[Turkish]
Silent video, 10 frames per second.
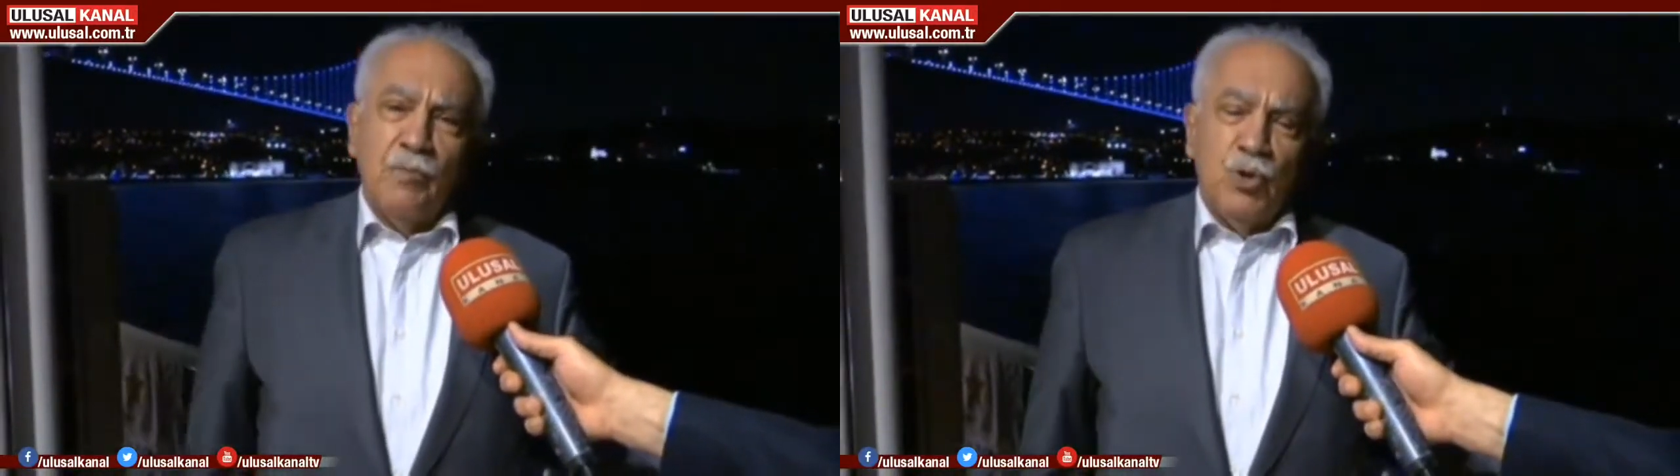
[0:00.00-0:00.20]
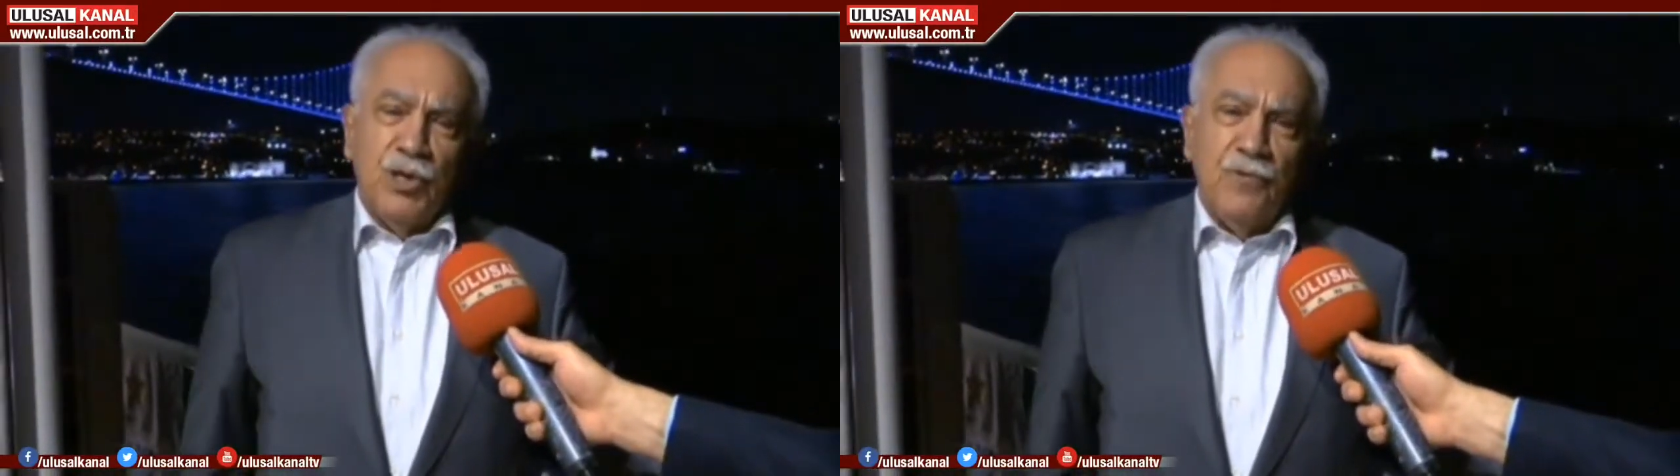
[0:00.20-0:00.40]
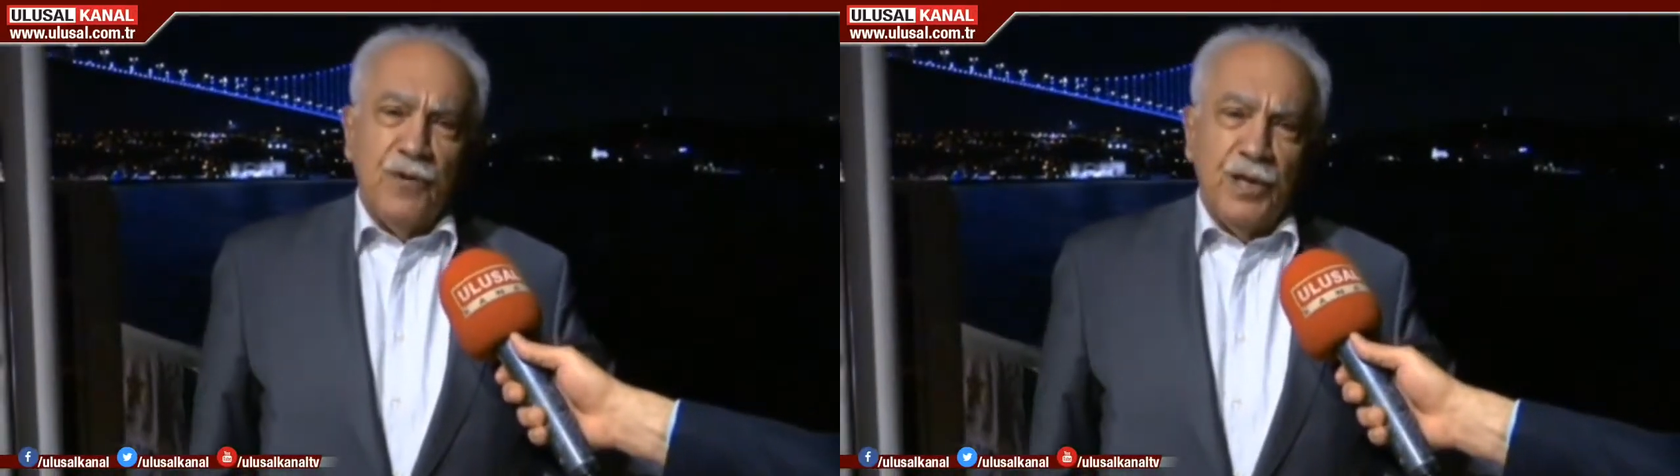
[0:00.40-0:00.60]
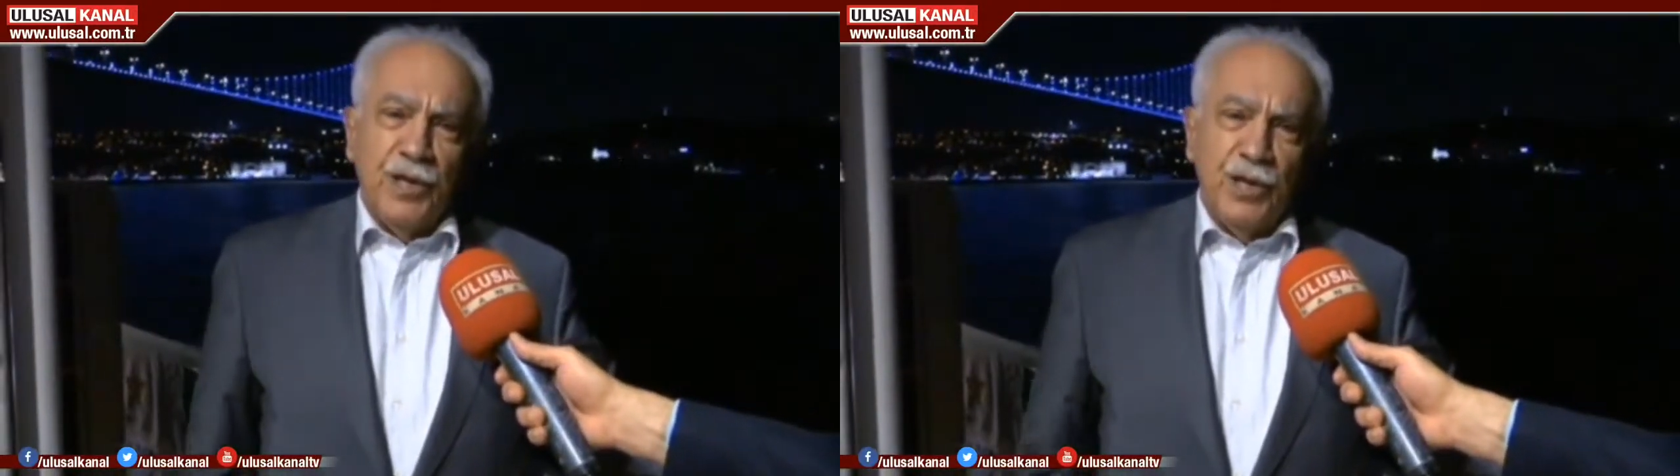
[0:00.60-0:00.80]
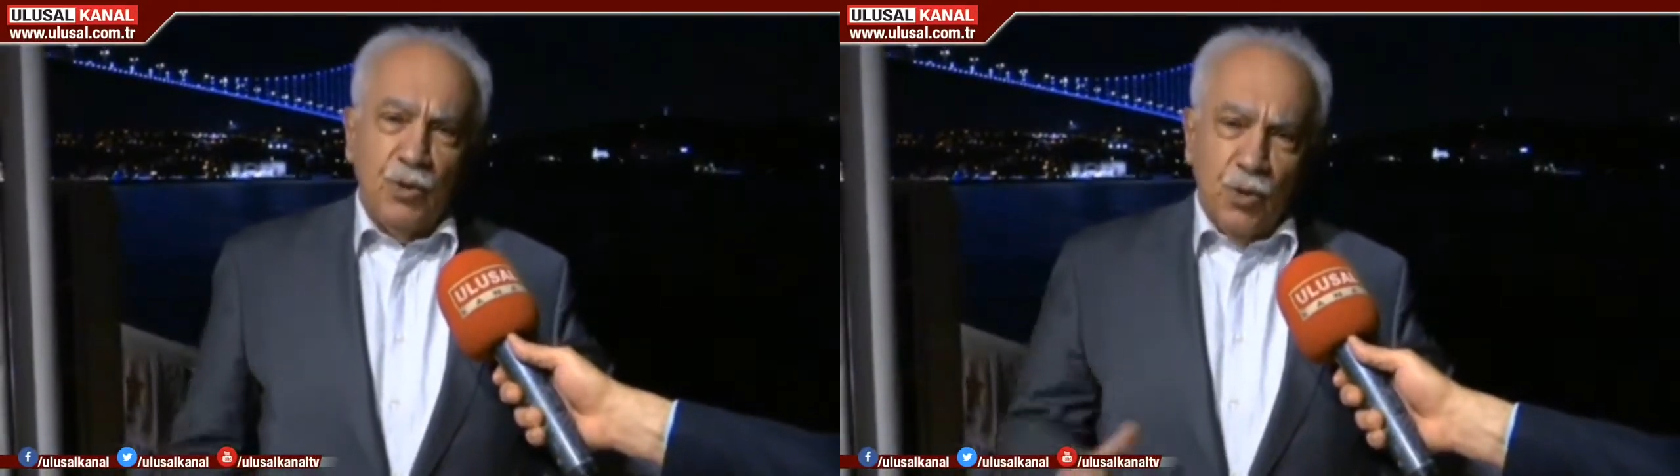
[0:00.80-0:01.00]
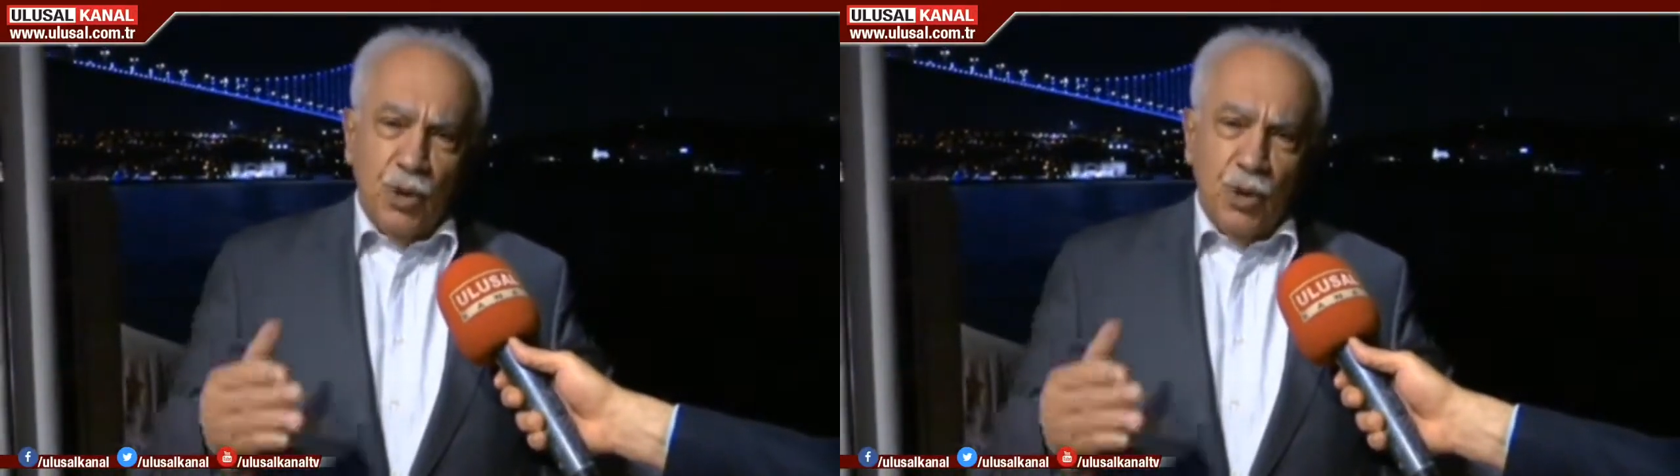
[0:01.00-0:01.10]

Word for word: müttefikidir.